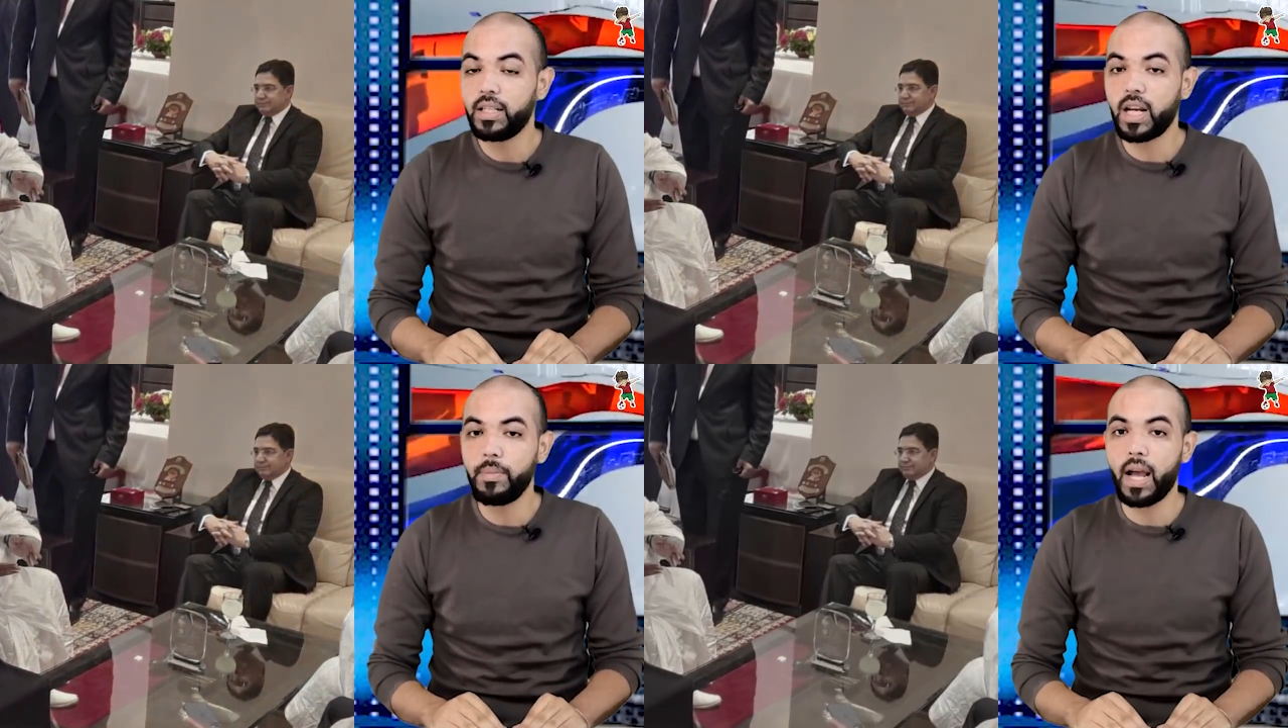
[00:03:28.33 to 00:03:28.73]

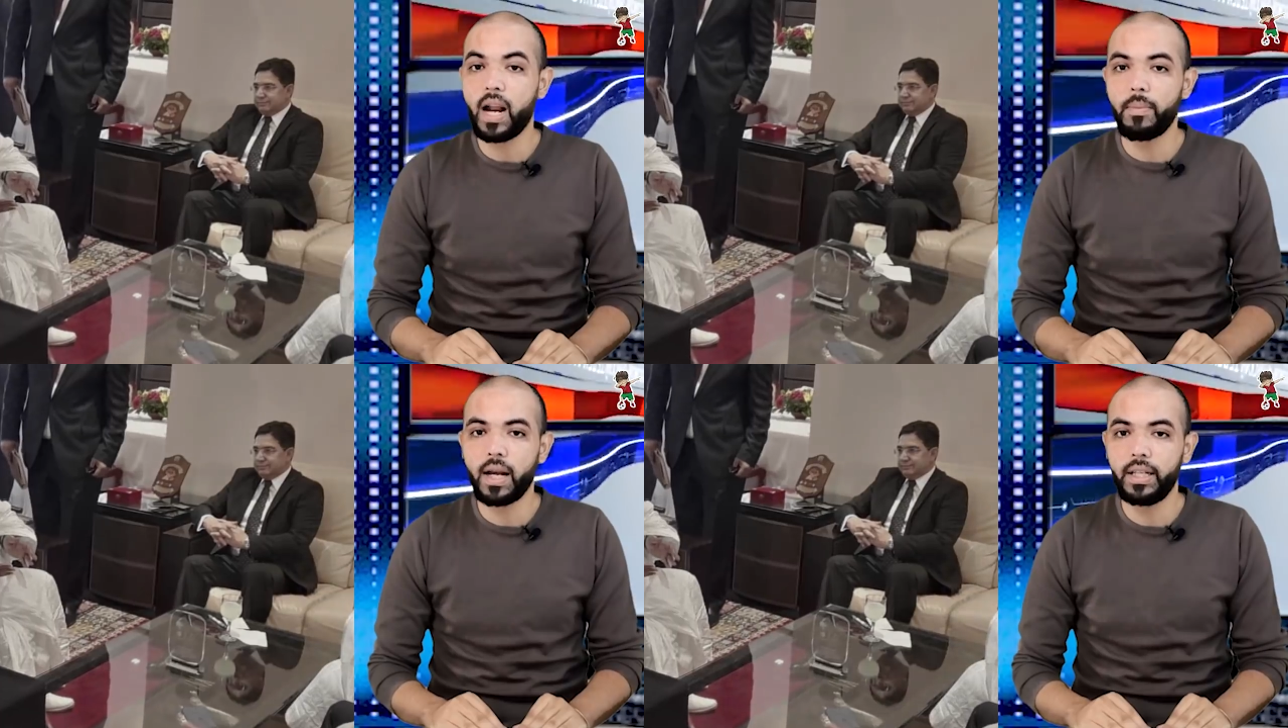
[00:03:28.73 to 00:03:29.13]
جميع
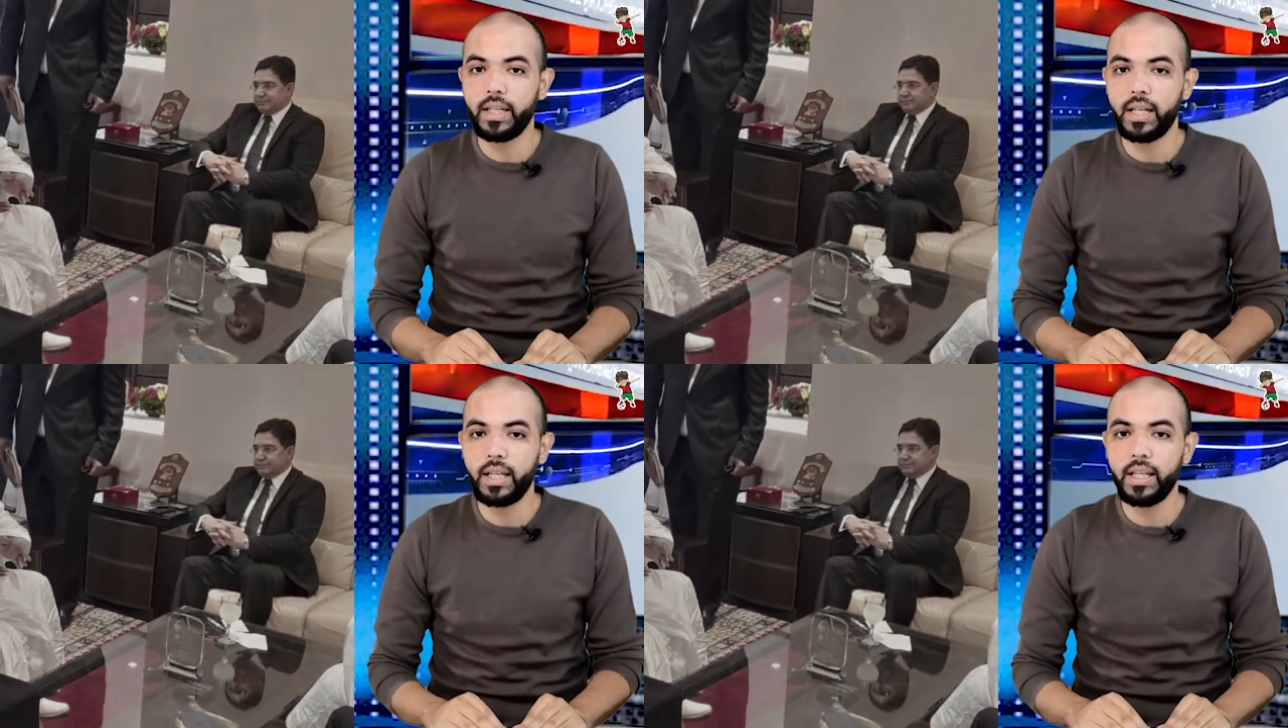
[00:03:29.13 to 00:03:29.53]

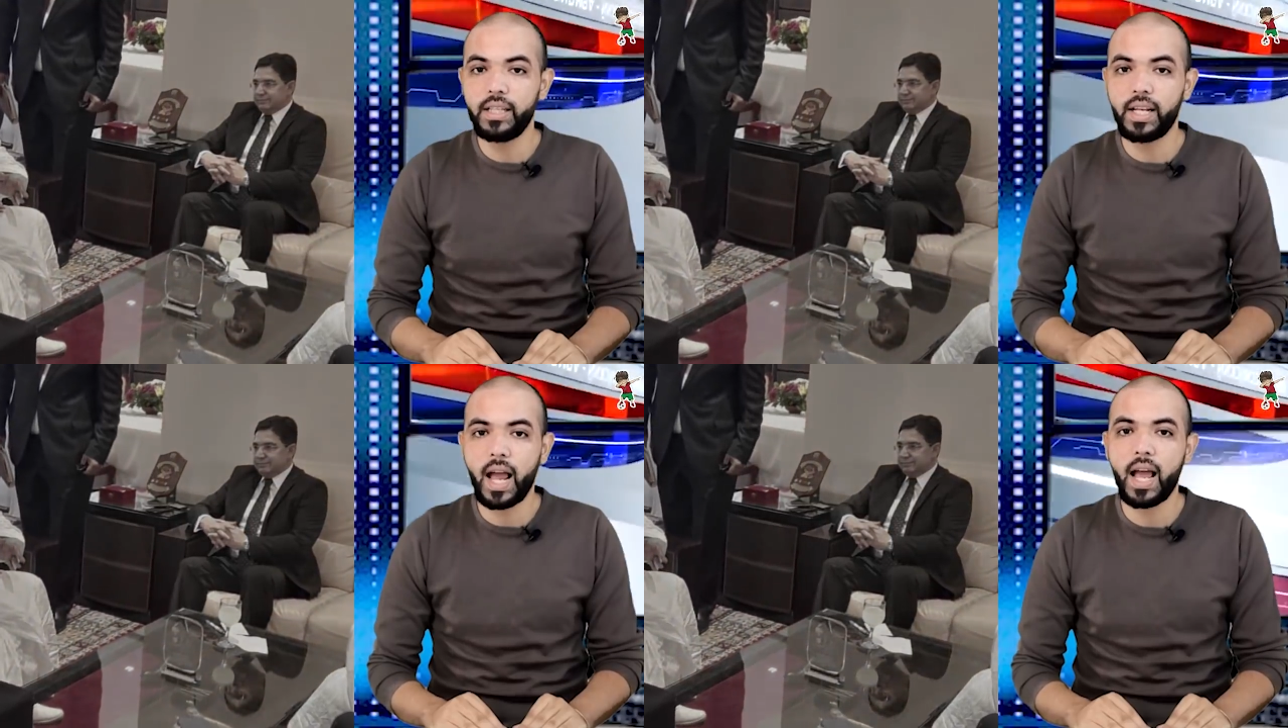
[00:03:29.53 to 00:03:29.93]
الماليين
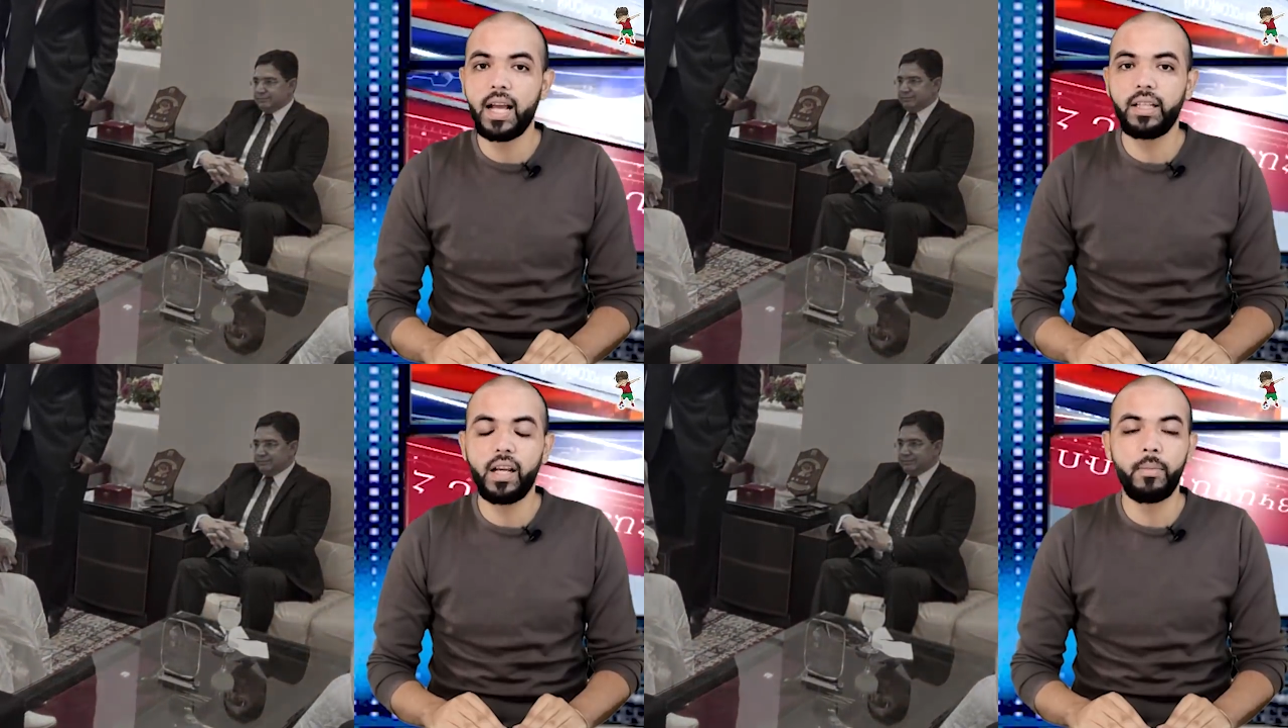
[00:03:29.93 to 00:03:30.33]
لإنجاح
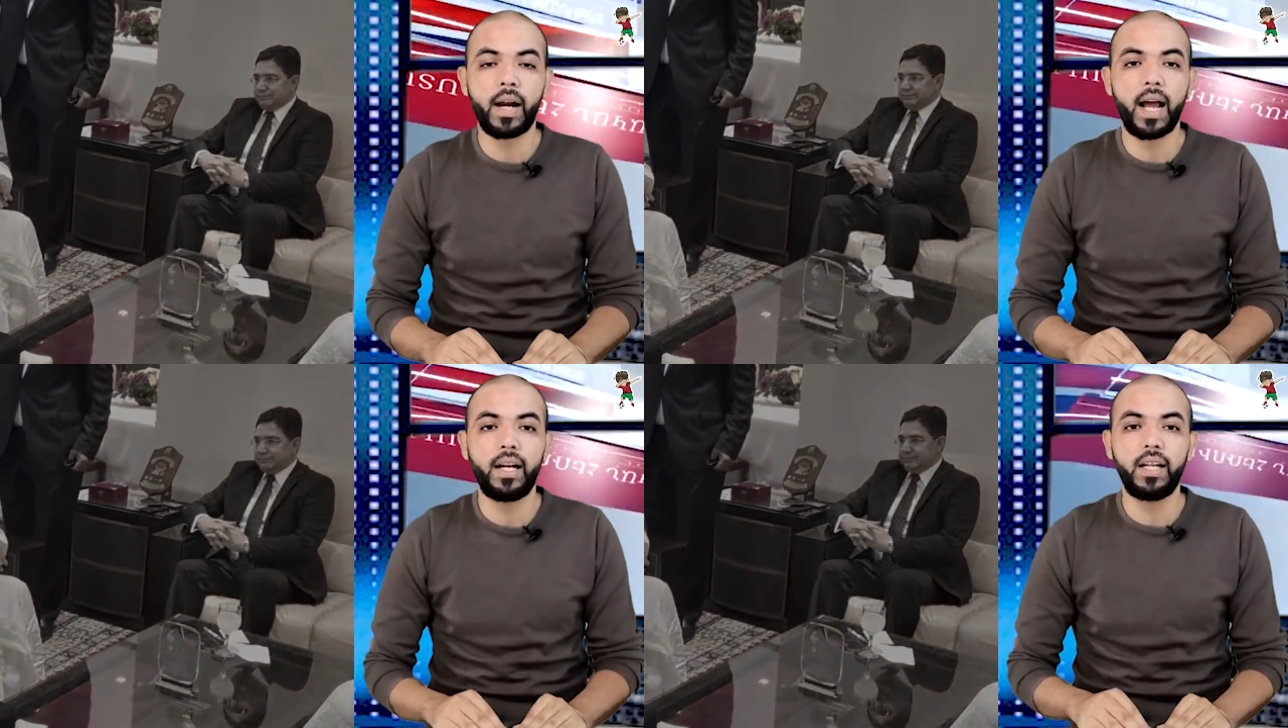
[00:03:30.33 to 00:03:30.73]
هذه
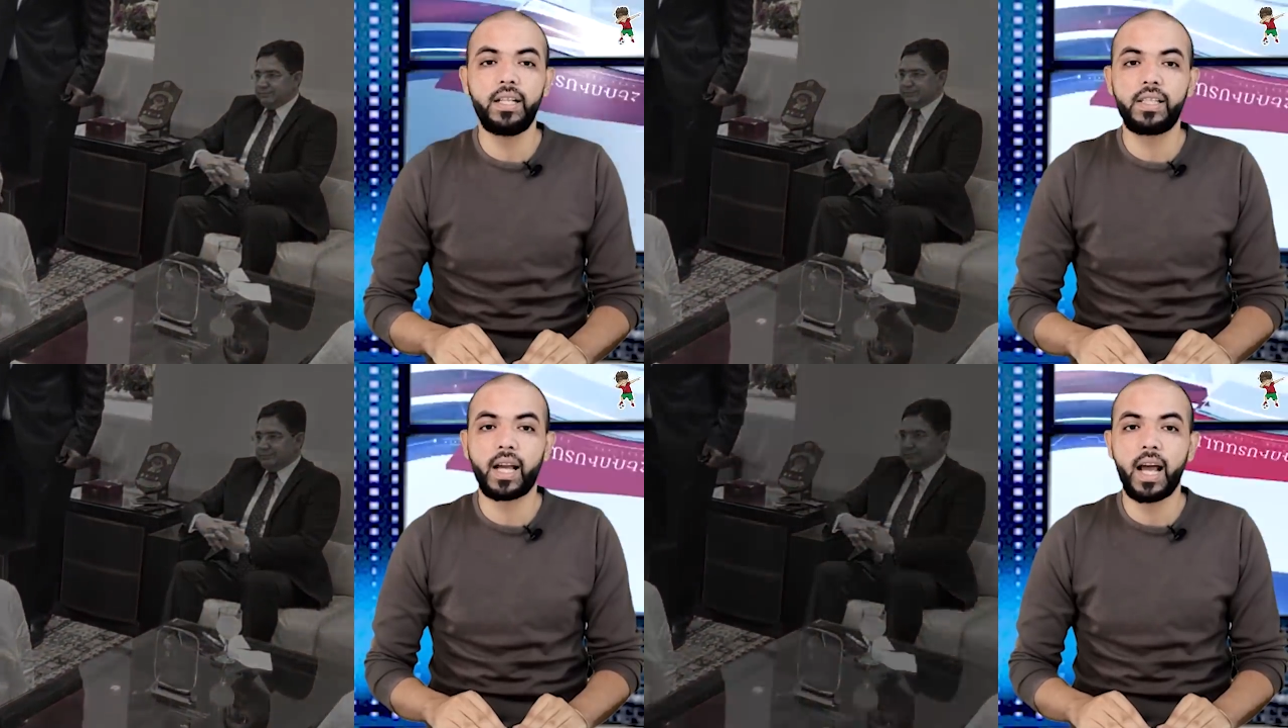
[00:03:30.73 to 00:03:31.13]
المرحلة
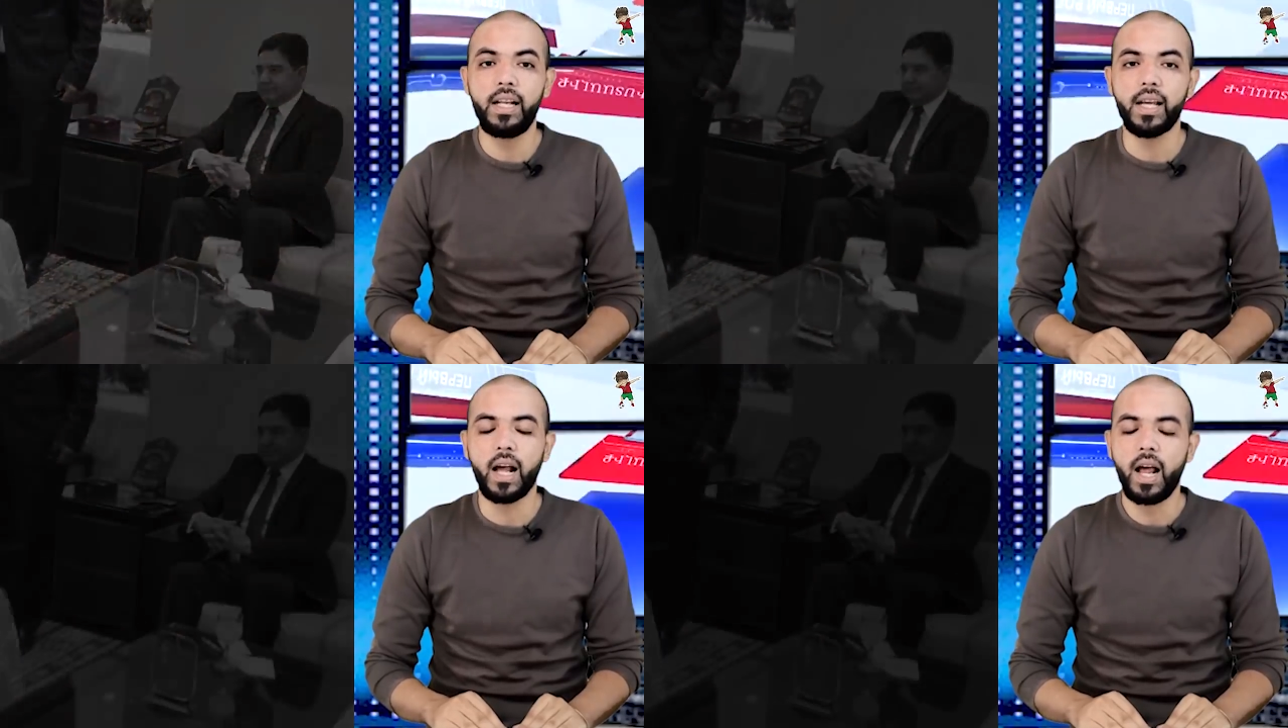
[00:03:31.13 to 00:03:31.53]
الانتقالية